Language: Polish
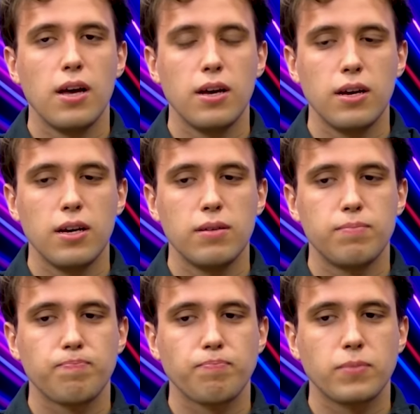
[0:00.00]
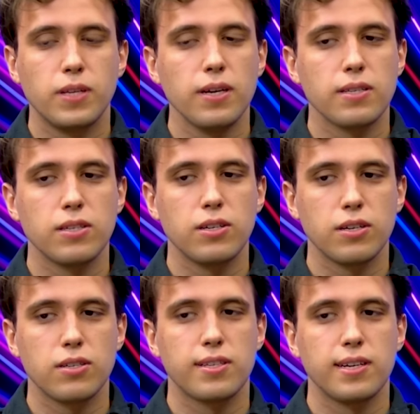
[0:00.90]
Y ty jesteś
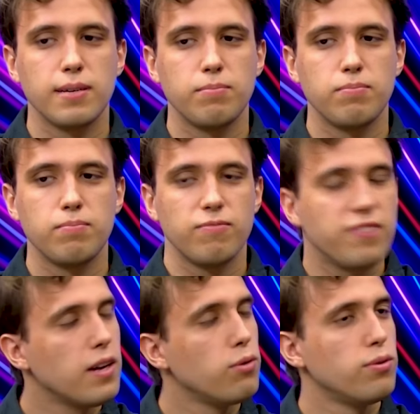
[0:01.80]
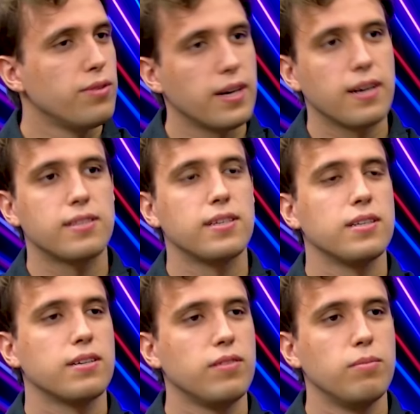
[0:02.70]
reżyserem wielu
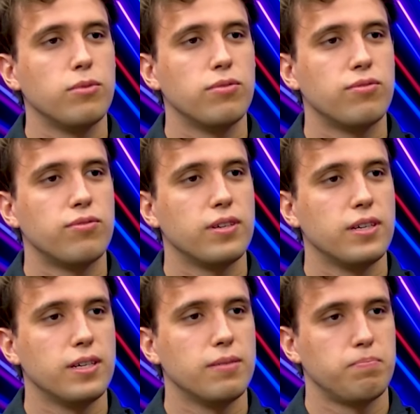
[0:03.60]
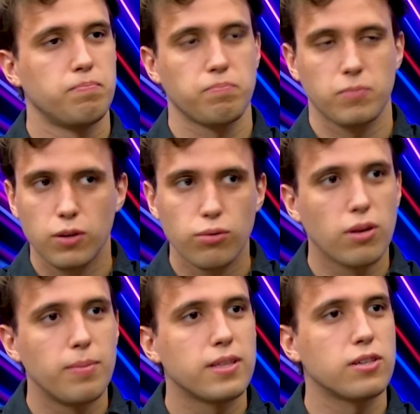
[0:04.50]
nagradzanych filmów y,
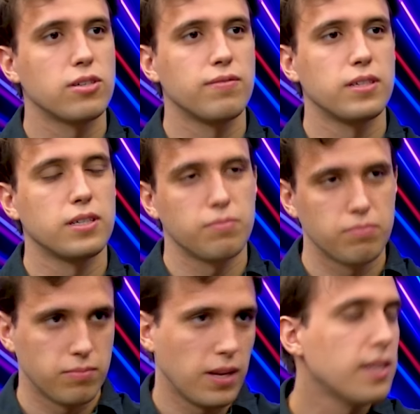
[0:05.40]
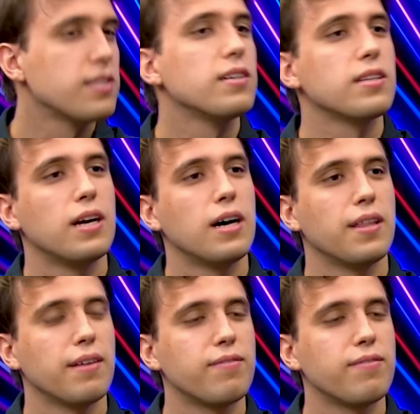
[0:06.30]
krótkometrażowych, nagradzanych na, na